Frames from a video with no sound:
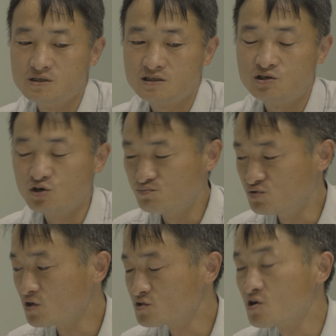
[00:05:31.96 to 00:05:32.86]
그걸
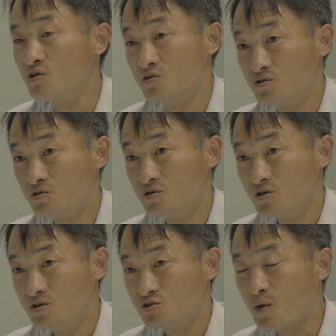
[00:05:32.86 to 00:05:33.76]
묻어서
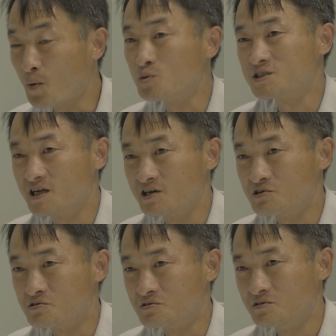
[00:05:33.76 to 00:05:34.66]

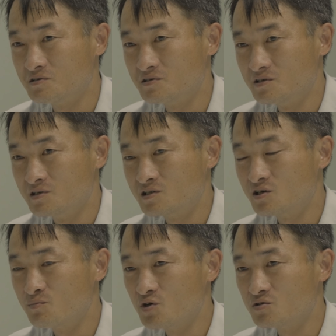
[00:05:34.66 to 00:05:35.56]
덮어놓잖아요.
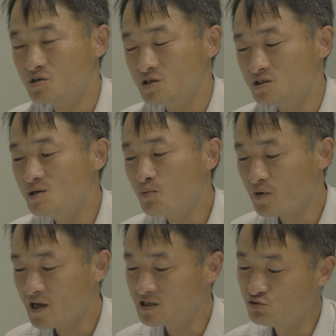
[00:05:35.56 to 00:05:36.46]
그러면
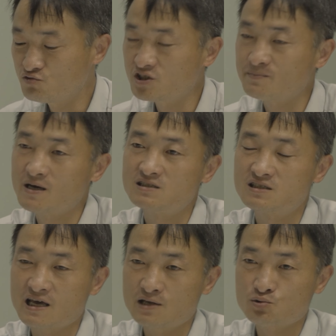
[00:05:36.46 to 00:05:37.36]
일본의 그 후쿠시마는
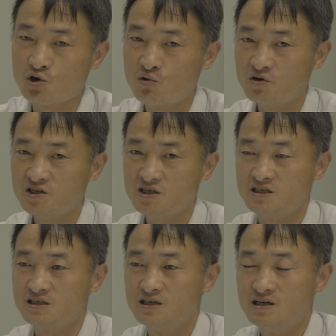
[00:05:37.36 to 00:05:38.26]
계속
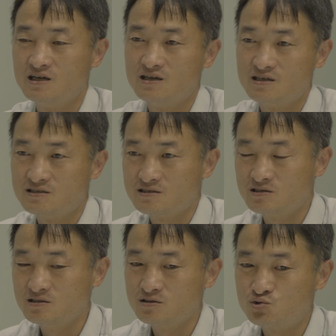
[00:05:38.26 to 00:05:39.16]
영원히
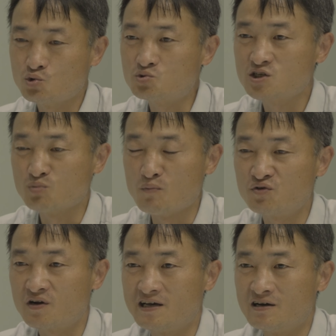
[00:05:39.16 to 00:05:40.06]
그 족쇄에서 못
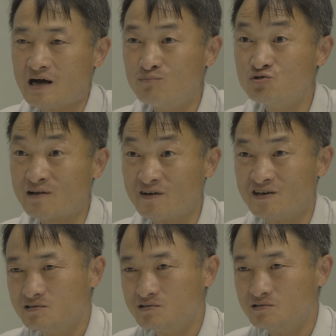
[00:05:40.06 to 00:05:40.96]
풀어놔요. 아무도 안 와요.
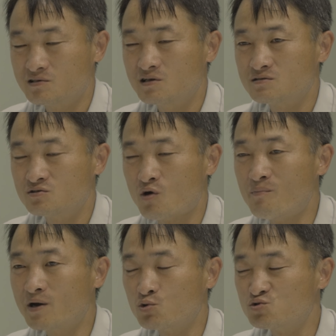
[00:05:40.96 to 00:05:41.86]
그러니까
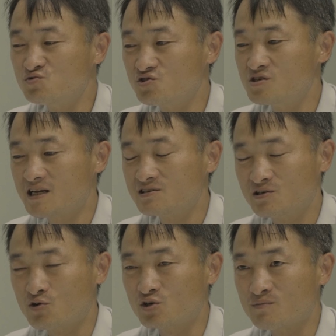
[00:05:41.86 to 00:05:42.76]
엄발에 오줌 누기 하는
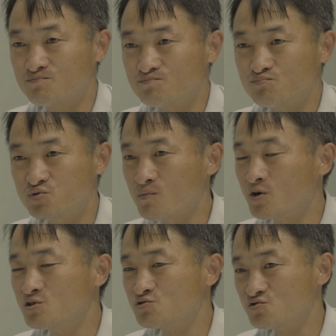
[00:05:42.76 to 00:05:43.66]
거예요. 거기다
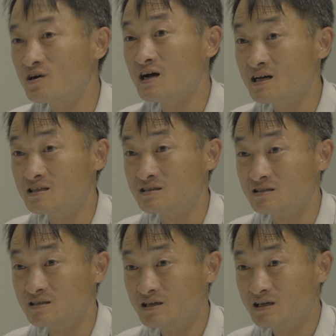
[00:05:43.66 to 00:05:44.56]
풀어버리는
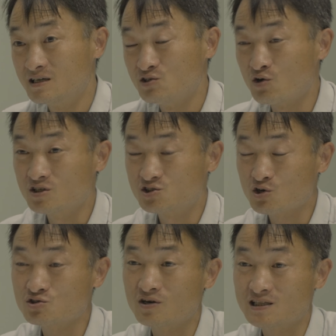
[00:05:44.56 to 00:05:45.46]
순간 여기는
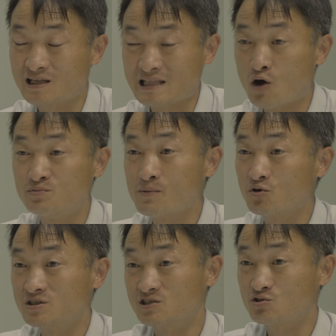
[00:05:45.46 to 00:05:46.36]
청정하다, 다
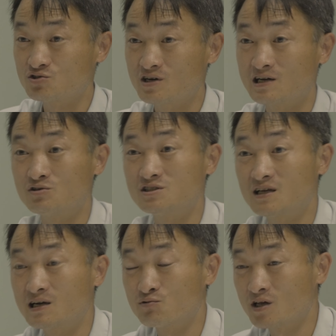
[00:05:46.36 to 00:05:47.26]
없애버리니까 청정할 것이다
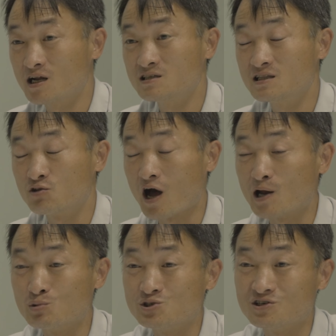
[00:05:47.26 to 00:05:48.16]
라고 얘기를 하는데 더
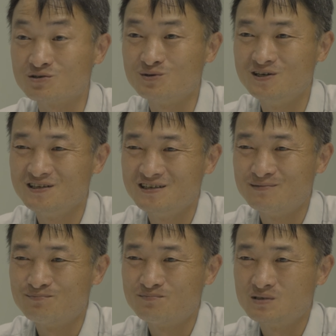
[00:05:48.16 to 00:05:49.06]
안 오죠. 그러면
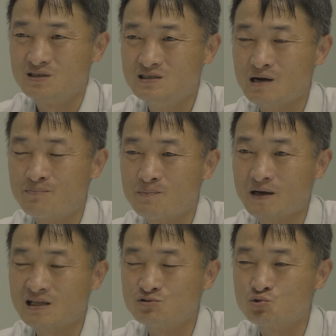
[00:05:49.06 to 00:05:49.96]
그 앞에
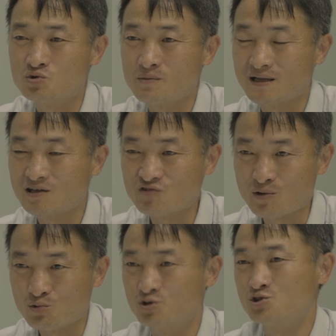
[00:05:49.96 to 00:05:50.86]
바다도 좋은데 바다도 안
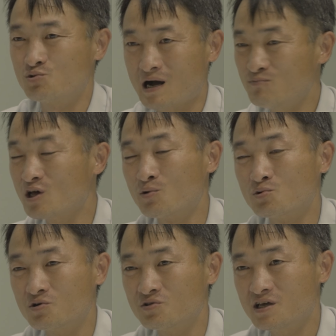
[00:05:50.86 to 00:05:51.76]
올 것이고 아무도 안
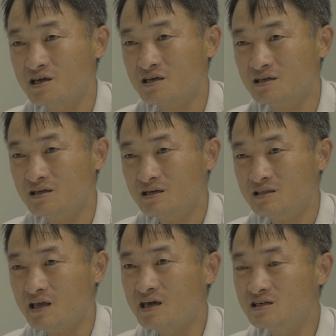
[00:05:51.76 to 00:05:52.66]
올 건데
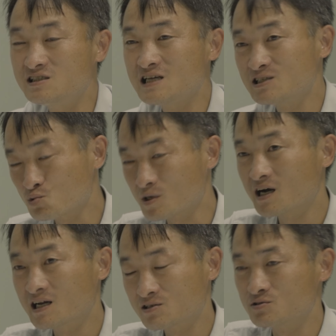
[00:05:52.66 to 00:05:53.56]
되게 근시안적으로
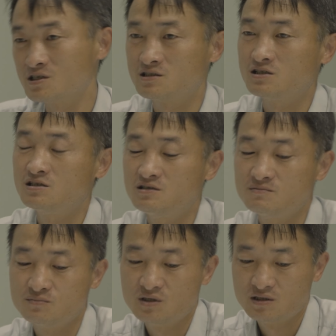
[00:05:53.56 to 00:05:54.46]
생각하는 거예요. 이제
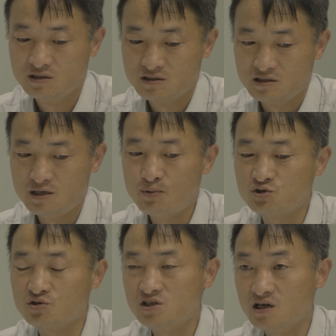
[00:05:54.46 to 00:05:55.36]
지금 일본
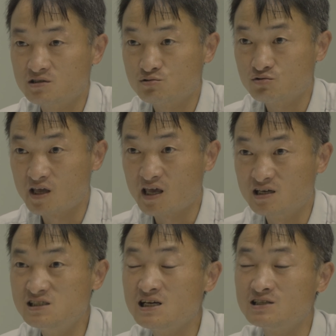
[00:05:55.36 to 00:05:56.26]
정치가들도 되게
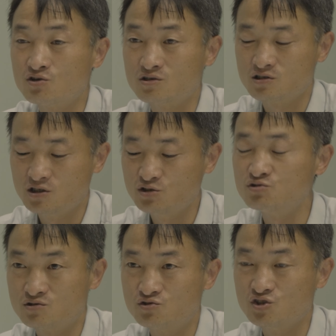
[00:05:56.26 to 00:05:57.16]
근시안적인
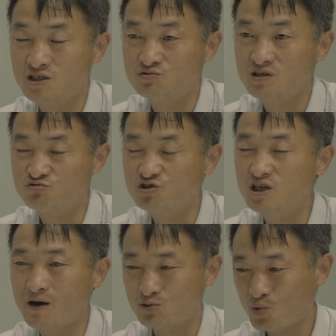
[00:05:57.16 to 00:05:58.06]
극우주의자, 우리나라
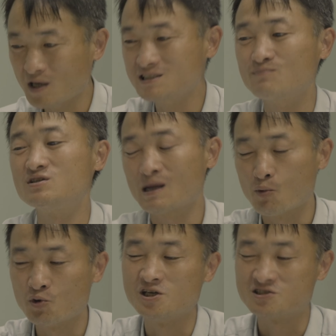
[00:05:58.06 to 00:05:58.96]
국힘하고 똑같은 사람들이 다
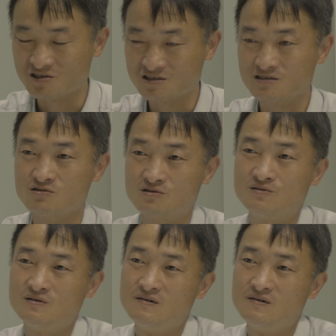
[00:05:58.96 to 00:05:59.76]
몰려 있어요. 그래서